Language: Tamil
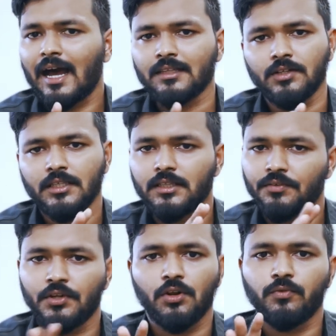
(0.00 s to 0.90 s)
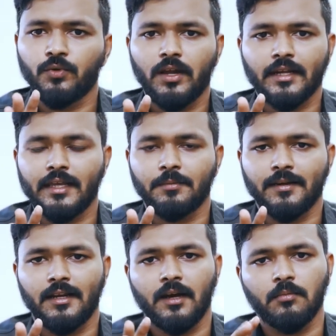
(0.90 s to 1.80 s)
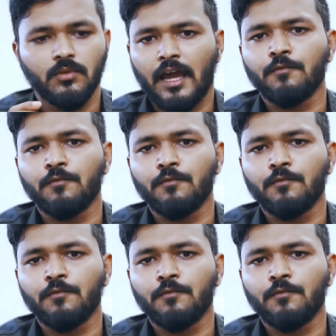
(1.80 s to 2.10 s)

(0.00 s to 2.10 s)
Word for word: அதை வந்து இந்த வீடியோவில் ஃபுல்லாக கிளியர் பண்ணிடலாம்